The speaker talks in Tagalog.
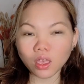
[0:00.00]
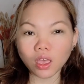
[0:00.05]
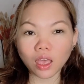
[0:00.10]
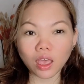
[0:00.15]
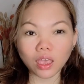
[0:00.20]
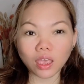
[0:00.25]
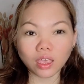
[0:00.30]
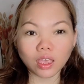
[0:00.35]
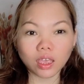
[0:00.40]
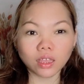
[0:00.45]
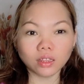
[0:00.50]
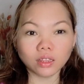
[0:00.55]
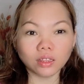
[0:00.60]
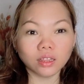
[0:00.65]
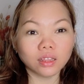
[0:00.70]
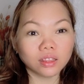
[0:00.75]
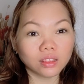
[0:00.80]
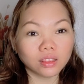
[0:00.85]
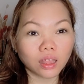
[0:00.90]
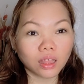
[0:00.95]
ayan,
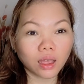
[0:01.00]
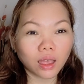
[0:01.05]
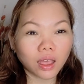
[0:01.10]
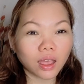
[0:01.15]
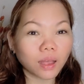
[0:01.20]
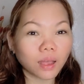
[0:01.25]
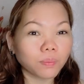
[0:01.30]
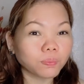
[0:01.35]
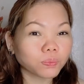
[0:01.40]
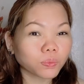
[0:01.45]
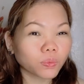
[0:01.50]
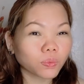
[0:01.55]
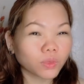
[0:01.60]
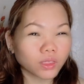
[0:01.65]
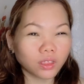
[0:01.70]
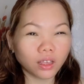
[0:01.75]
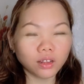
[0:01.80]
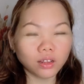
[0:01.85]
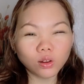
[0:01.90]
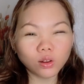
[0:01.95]
na
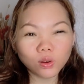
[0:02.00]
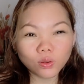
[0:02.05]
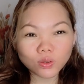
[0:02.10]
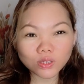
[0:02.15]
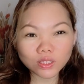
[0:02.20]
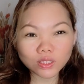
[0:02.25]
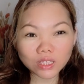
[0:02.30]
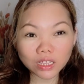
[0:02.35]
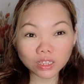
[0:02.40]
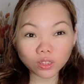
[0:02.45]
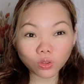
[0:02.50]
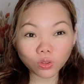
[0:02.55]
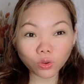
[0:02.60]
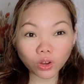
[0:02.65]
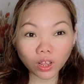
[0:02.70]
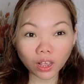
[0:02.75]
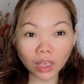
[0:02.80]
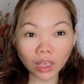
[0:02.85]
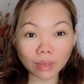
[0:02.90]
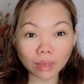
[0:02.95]
naglalose din to
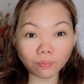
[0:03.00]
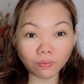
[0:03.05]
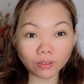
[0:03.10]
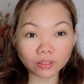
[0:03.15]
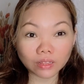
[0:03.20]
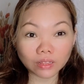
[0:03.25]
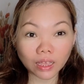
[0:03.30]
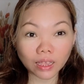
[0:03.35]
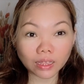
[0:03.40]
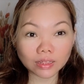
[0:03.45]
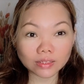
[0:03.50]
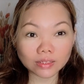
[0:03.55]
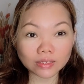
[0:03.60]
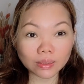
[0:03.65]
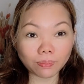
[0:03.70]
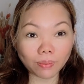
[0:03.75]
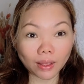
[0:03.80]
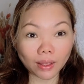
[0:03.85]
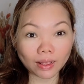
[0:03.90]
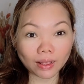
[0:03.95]
ng appetite sa
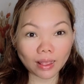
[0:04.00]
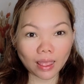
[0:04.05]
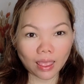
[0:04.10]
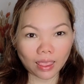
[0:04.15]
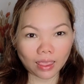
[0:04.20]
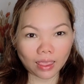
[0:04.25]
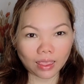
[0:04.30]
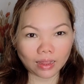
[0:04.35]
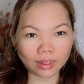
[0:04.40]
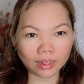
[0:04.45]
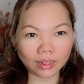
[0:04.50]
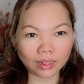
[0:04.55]
pagkain.